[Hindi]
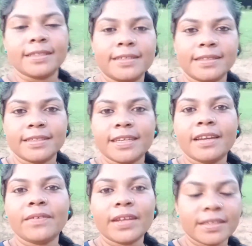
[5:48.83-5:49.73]
तो
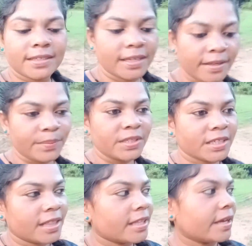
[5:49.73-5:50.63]
चलिए फ्रेंड्स अभी
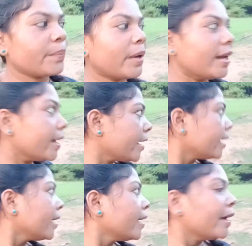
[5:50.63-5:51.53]
चलते हैं पहले
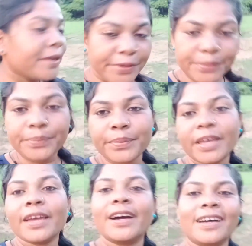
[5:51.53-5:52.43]
रूम
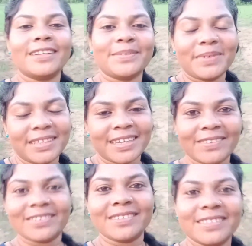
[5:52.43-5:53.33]
में और मिलते हैं
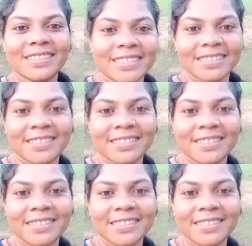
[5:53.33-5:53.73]
आप लोगों से